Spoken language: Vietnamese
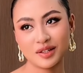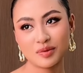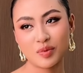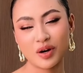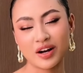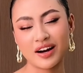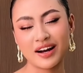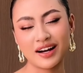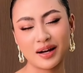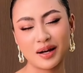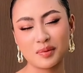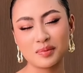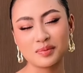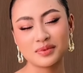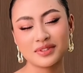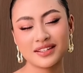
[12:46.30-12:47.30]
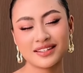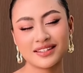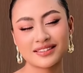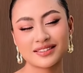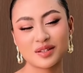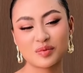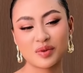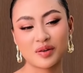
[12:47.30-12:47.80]
buồn cười lắm
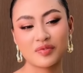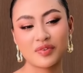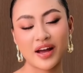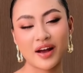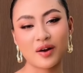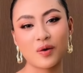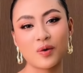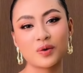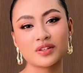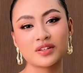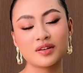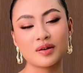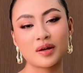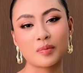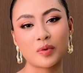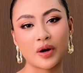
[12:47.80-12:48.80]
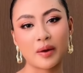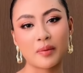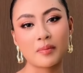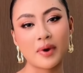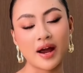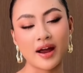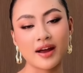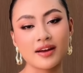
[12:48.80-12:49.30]
xong rồi về cô như là một em
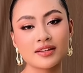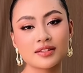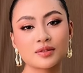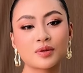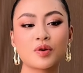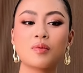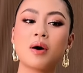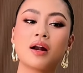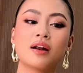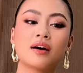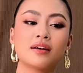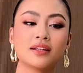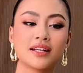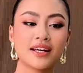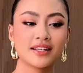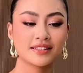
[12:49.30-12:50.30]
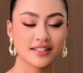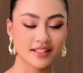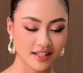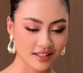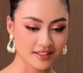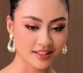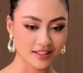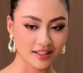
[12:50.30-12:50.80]
bé xong cô bảo là trên
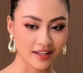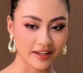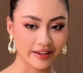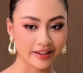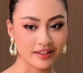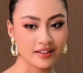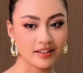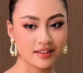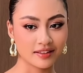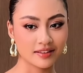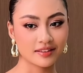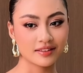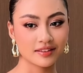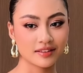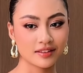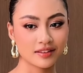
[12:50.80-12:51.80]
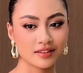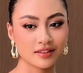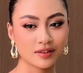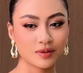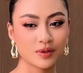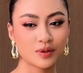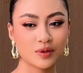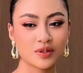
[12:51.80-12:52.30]
hành trình này thì
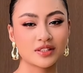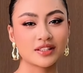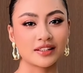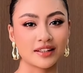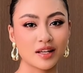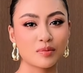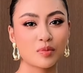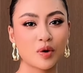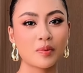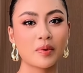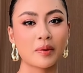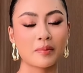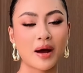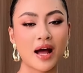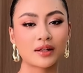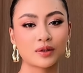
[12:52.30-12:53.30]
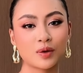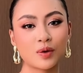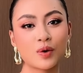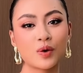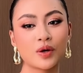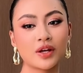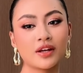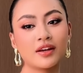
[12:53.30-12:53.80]
tôi tôi chỉ tin mỗi mình bạn
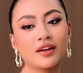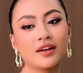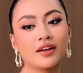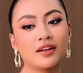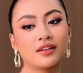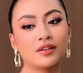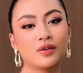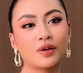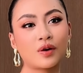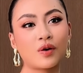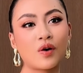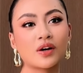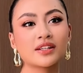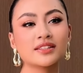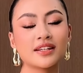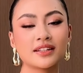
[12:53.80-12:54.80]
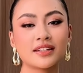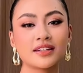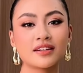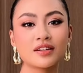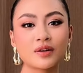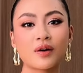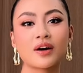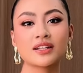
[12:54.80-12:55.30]
thôi rồi có cái gì thì
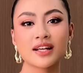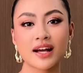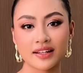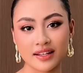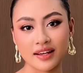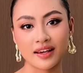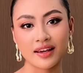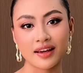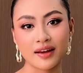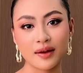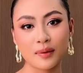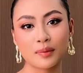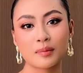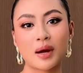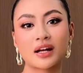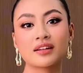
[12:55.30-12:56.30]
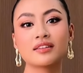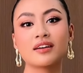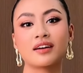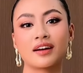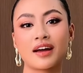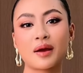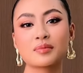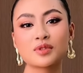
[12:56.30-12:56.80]
cứ nói ra nhé bạn ấy
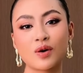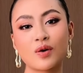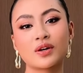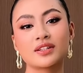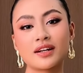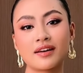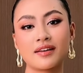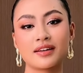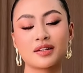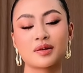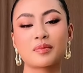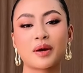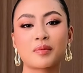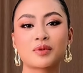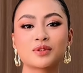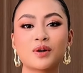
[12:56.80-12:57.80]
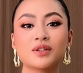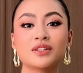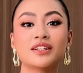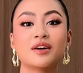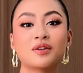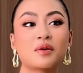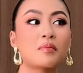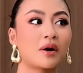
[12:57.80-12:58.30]
tưởng là em dỗi sao ấy nhưng mà em có dỗi gì
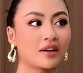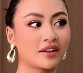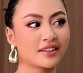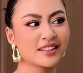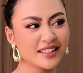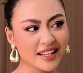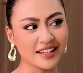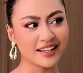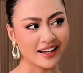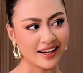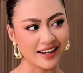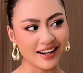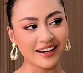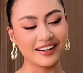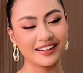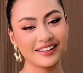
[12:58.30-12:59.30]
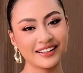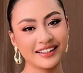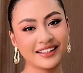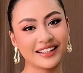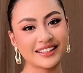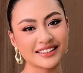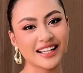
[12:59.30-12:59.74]
đâu em bảo cái gì đó là